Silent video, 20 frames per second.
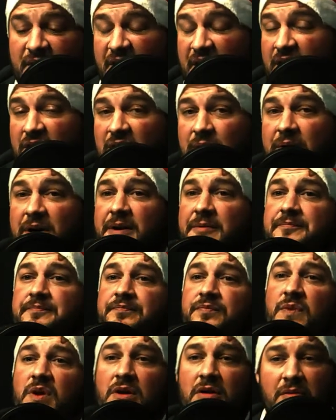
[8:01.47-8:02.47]
ça rigole pas.
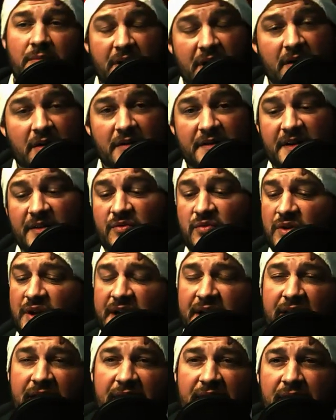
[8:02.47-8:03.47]
Le mec connaît tous les
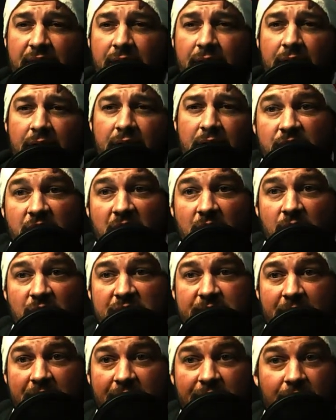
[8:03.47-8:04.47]
créateurs. Et moi,
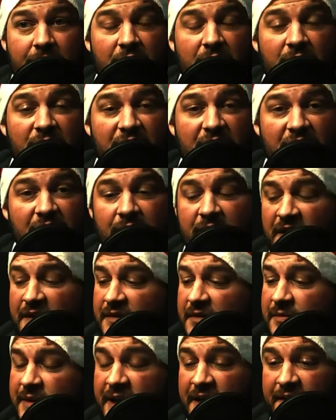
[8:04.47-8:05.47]
je parle de lui en buvant une bière
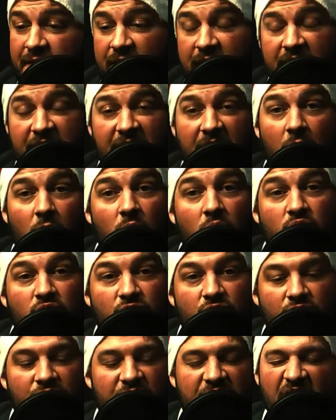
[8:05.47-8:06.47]
de merde. C'est
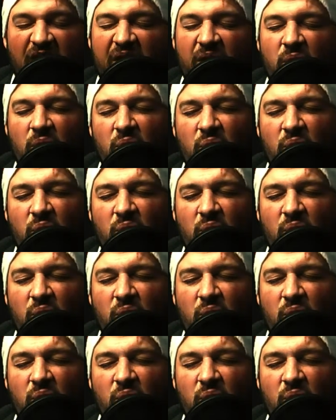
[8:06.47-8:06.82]
honteux, c'est